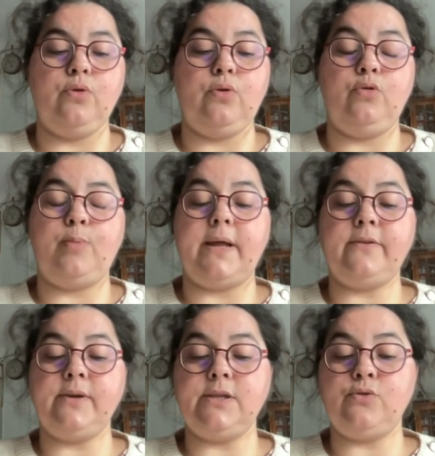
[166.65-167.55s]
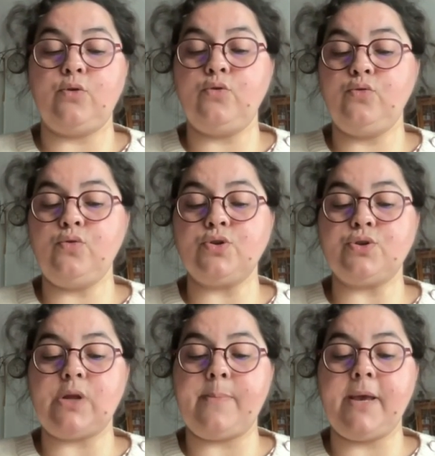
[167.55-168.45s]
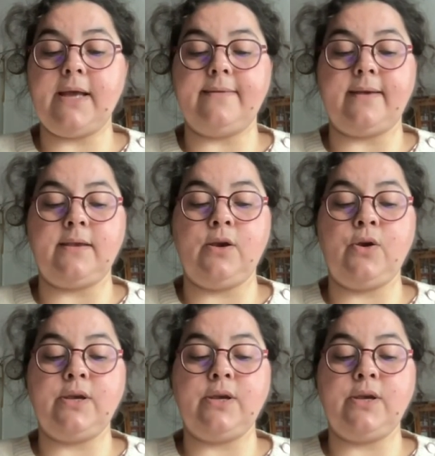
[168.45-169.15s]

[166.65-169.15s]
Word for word: Le printemps était de retour sur la mer intérieure